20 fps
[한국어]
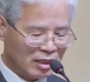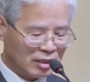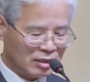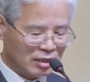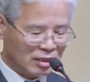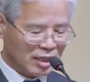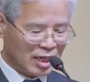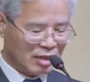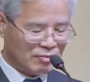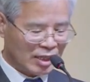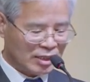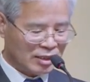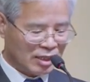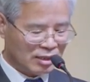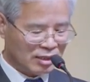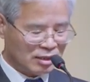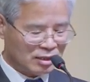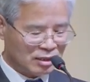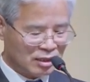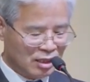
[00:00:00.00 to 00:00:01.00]
그러나
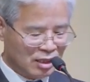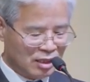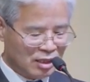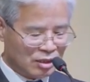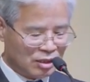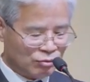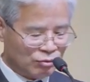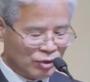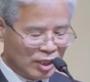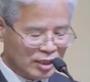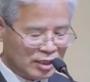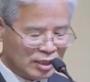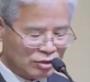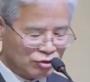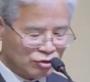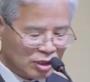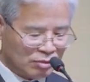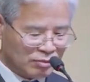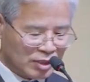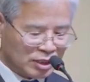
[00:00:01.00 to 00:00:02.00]
마태는 왜
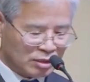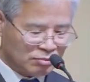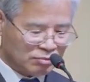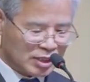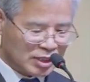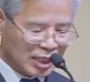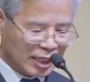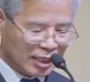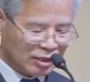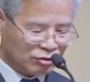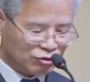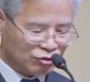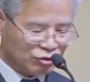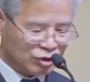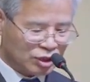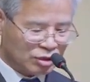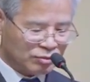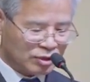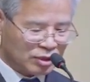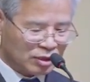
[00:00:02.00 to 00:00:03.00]
예수님의 십자가의
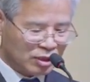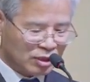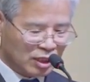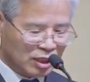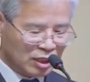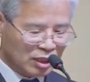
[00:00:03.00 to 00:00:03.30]
죽으심을